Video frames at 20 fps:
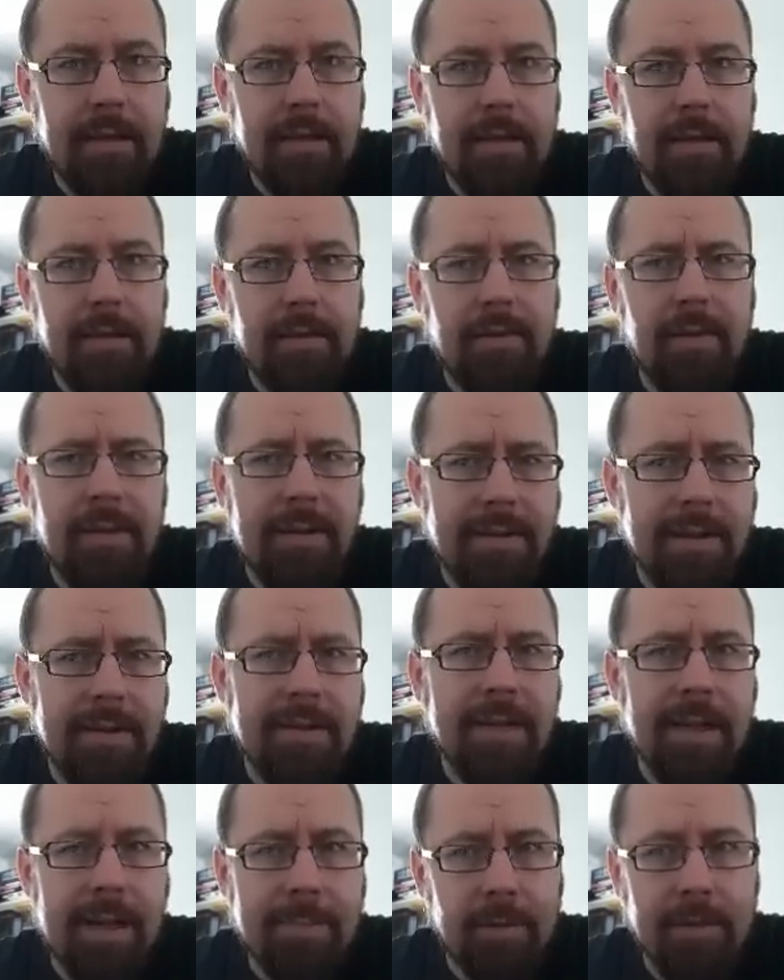Y, to jest ten
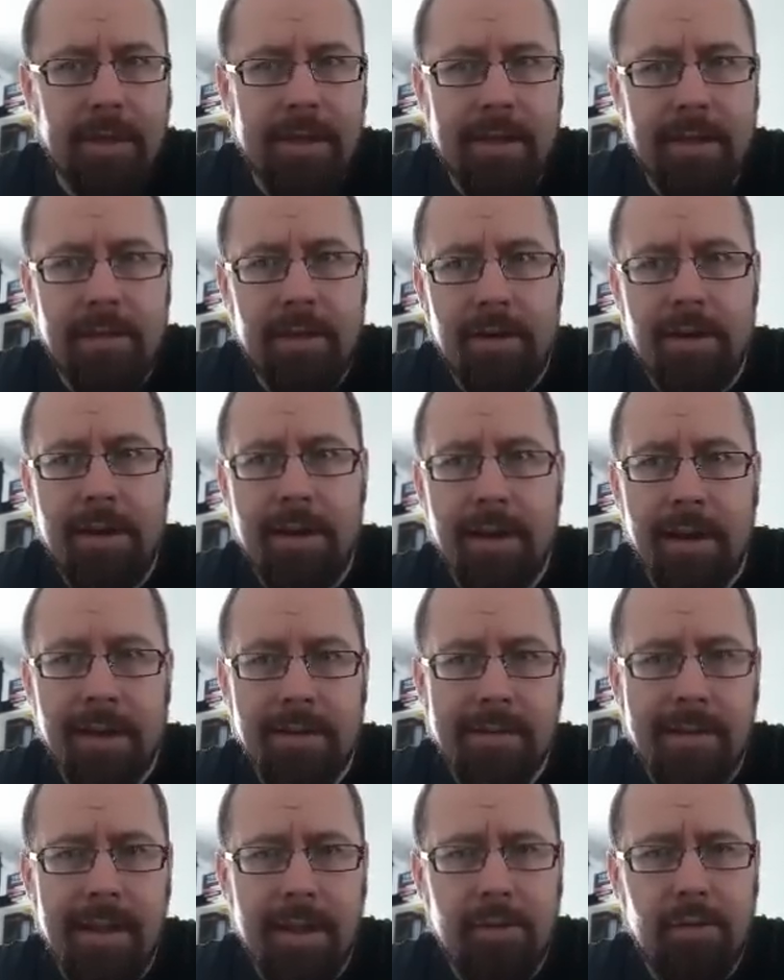sklep od Electronic
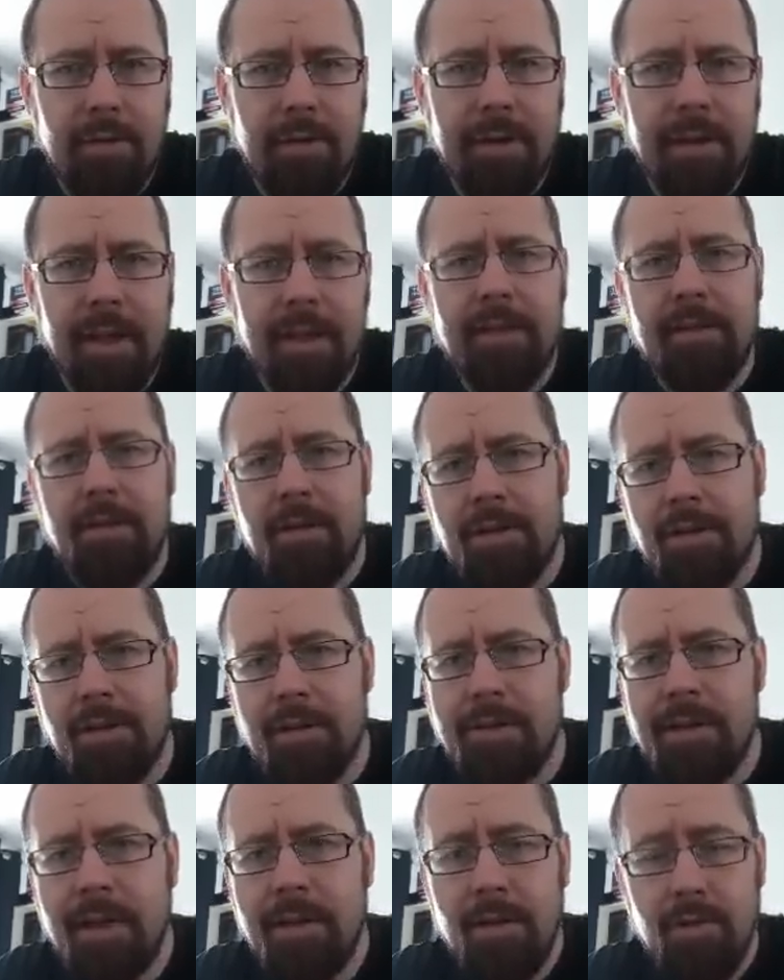Arts, na który tak troszkę
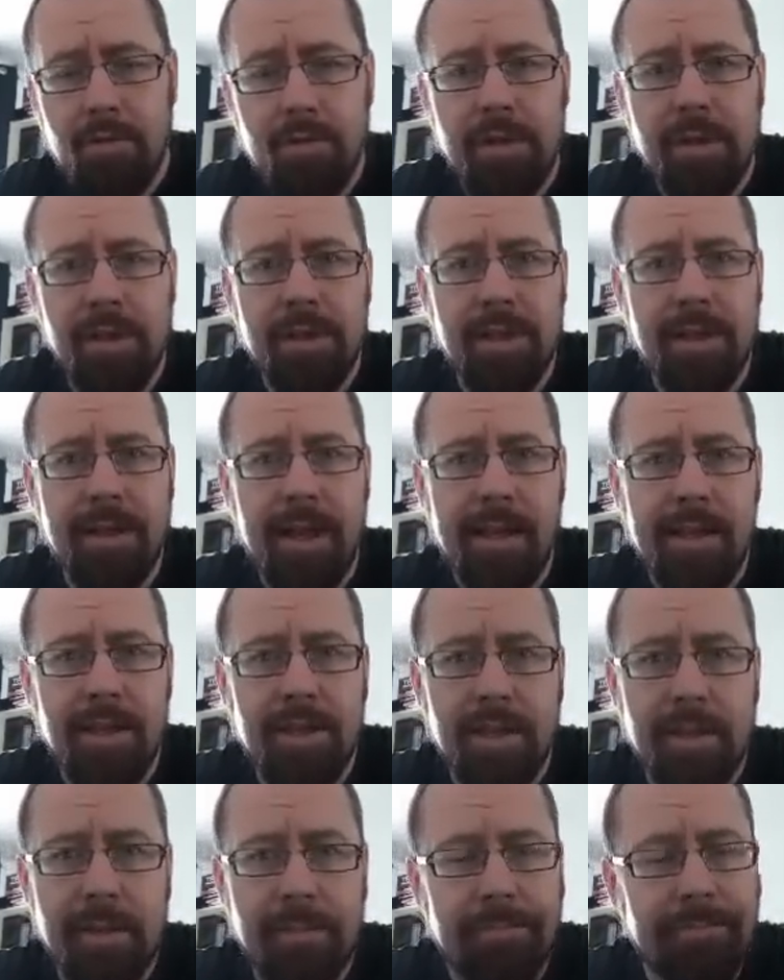ostatnio ludzie narzekali,
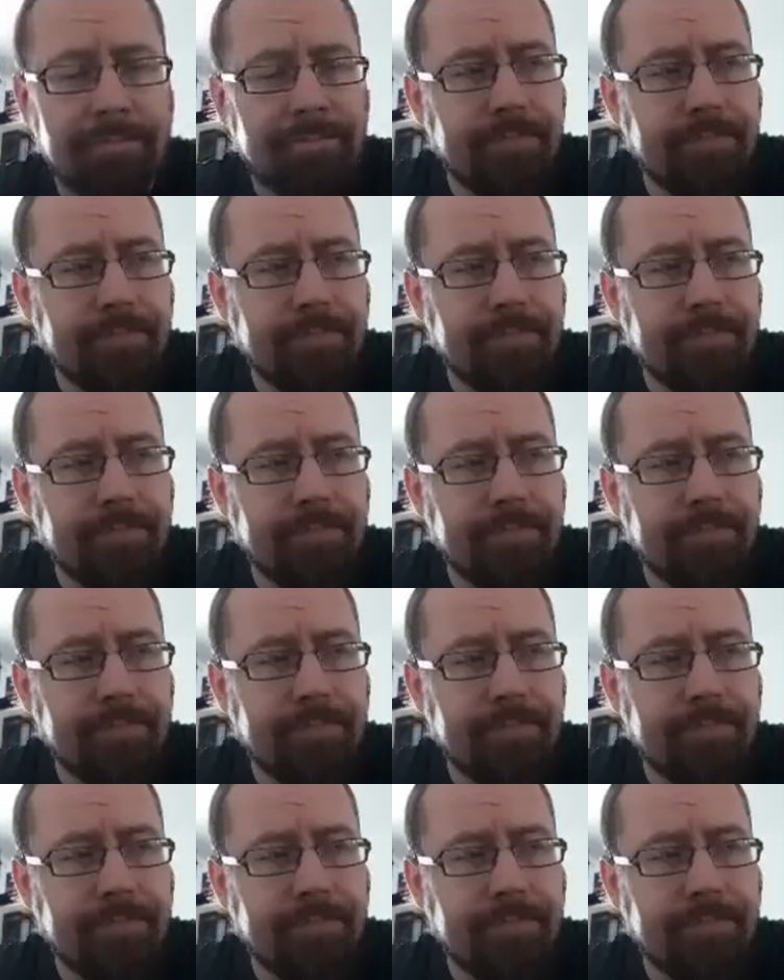że, te,